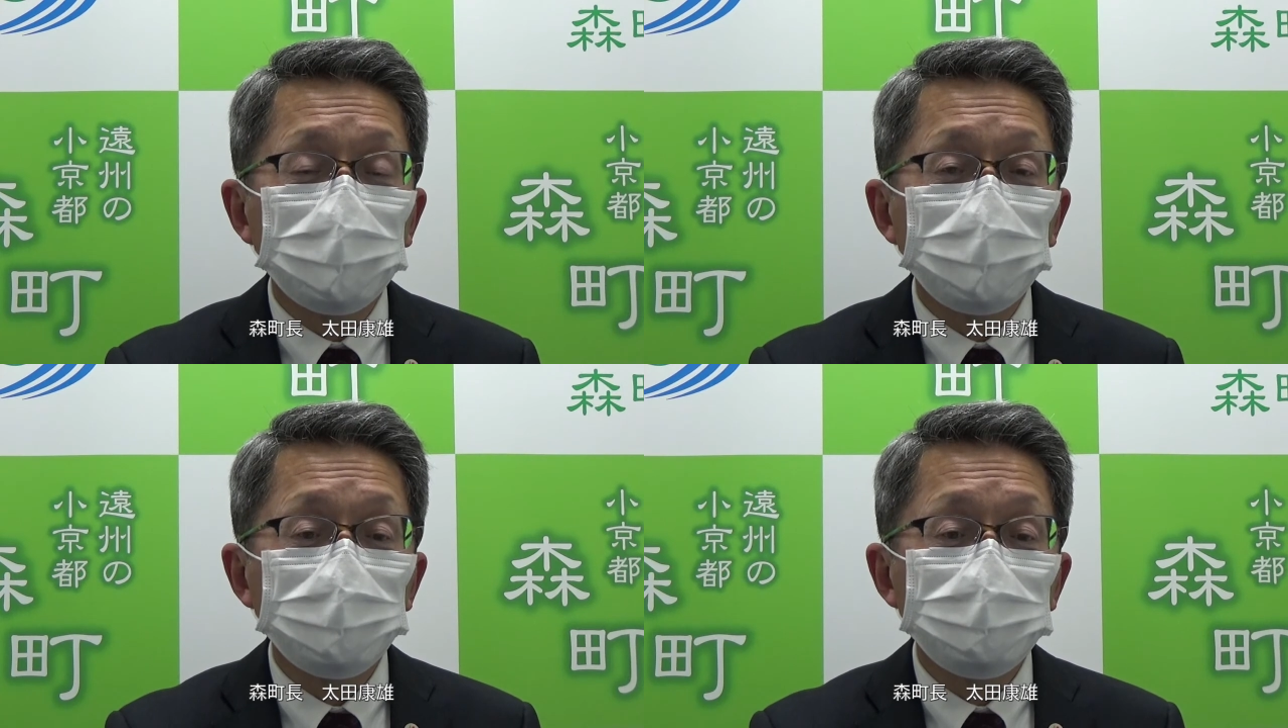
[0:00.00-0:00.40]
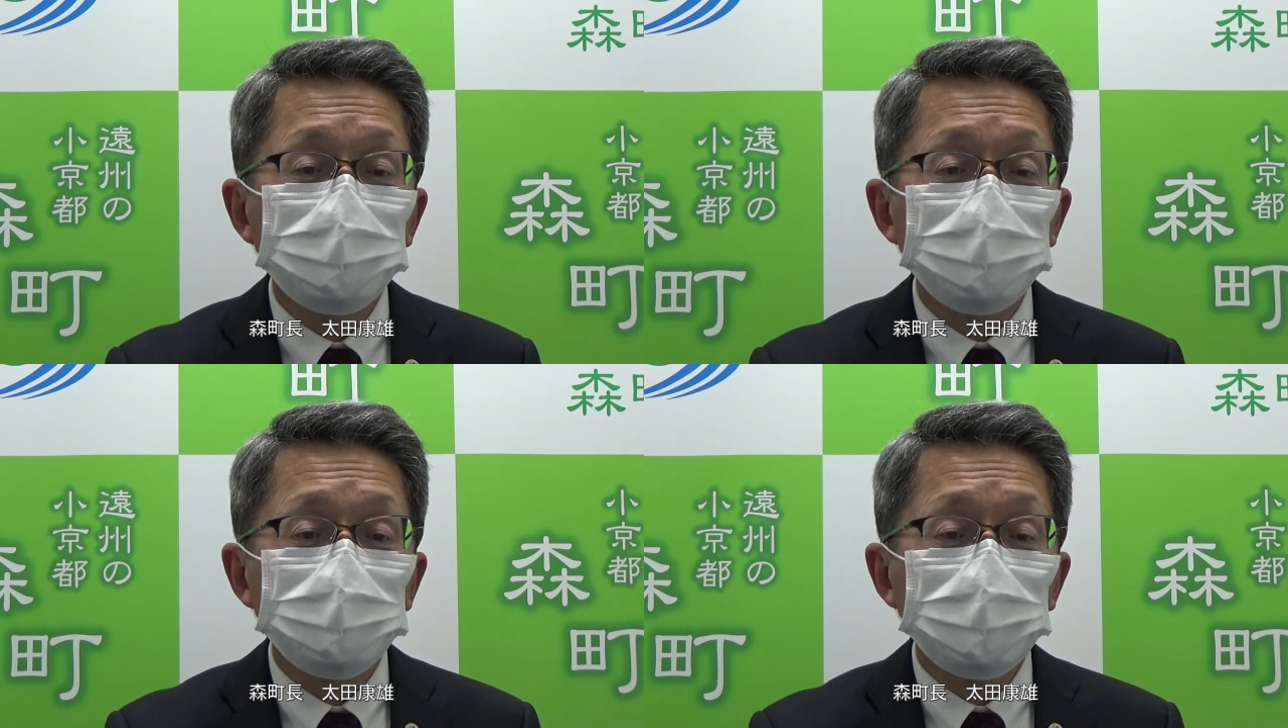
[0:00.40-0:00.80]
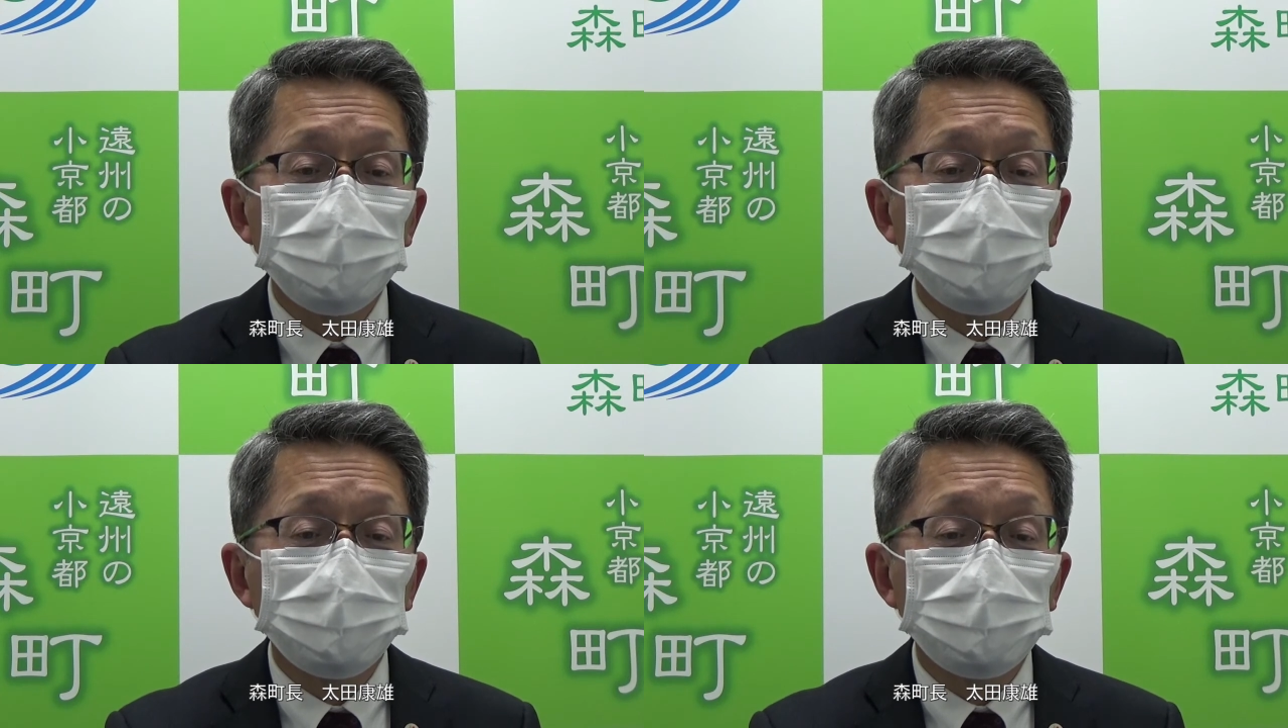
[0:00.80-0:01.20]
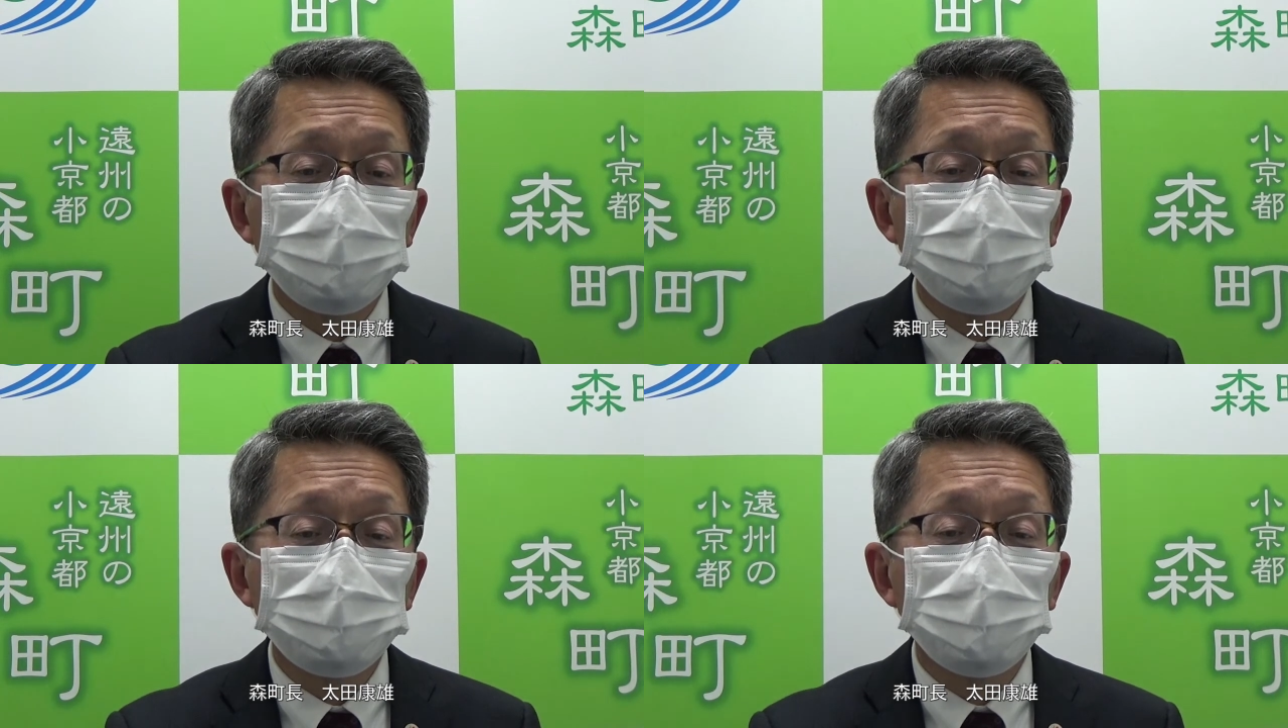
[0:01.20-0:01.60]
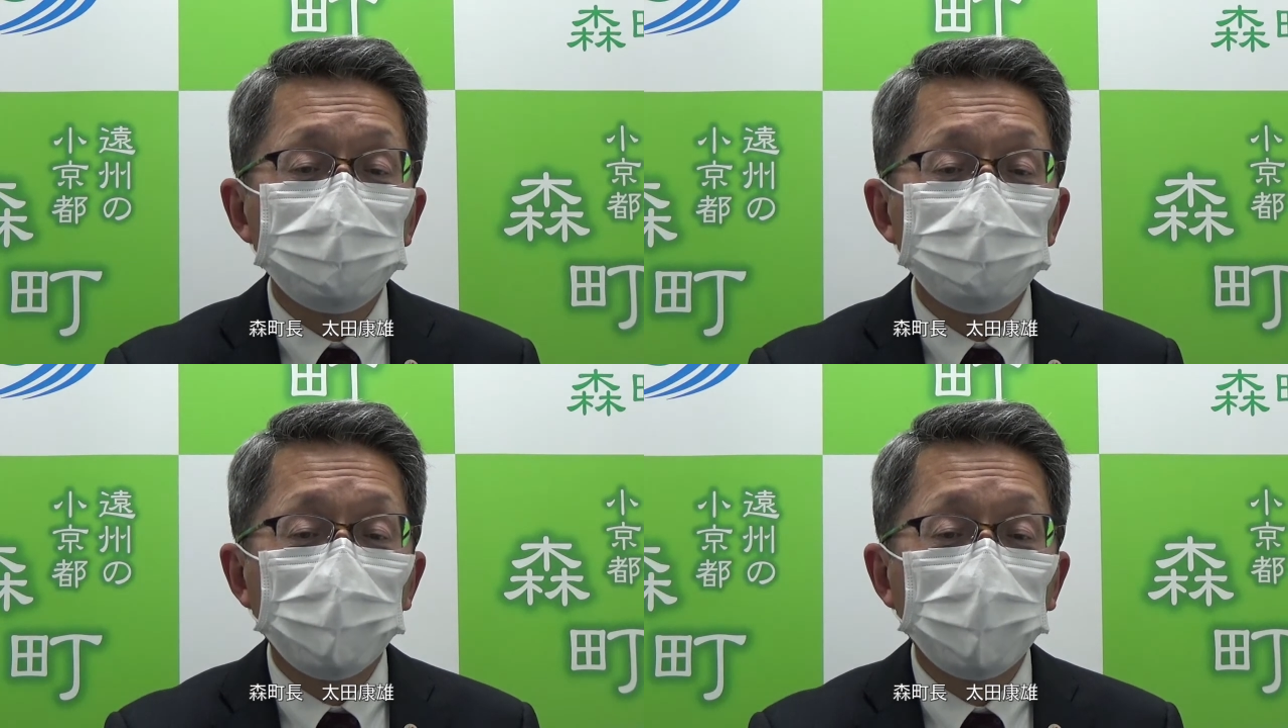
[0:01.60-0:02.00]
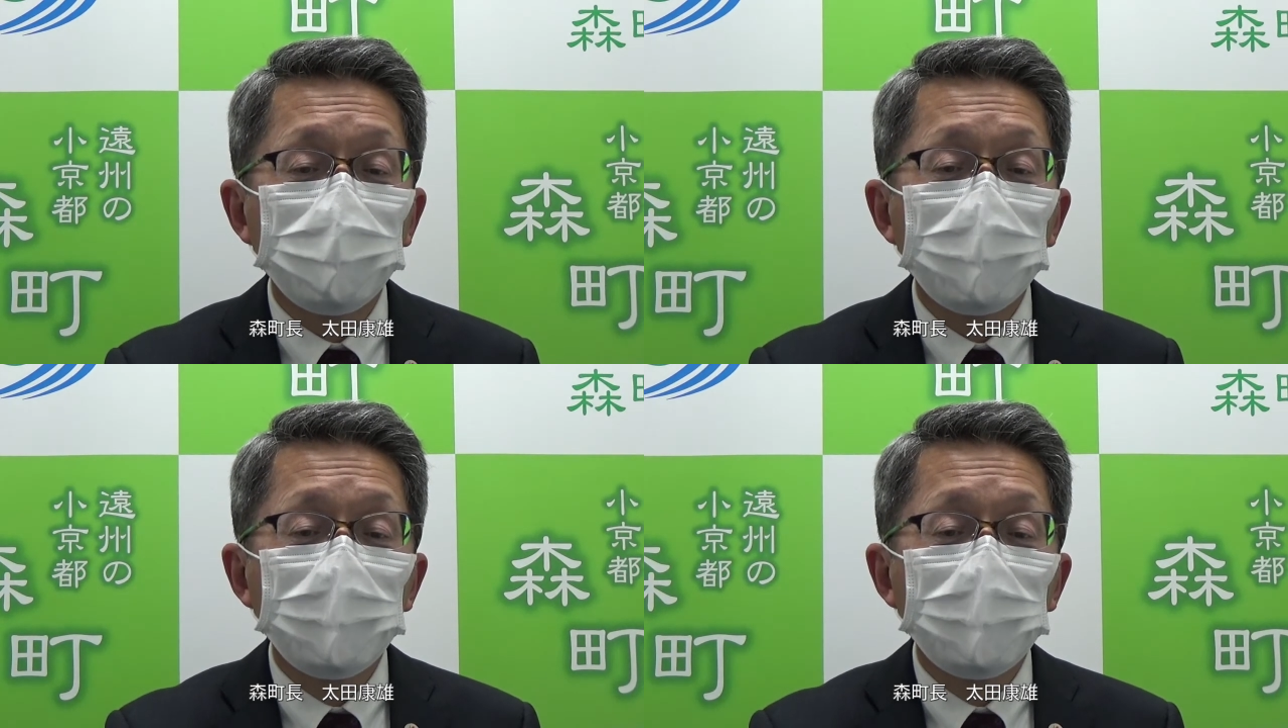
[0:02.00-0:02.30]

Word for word: に必要事項を記入の上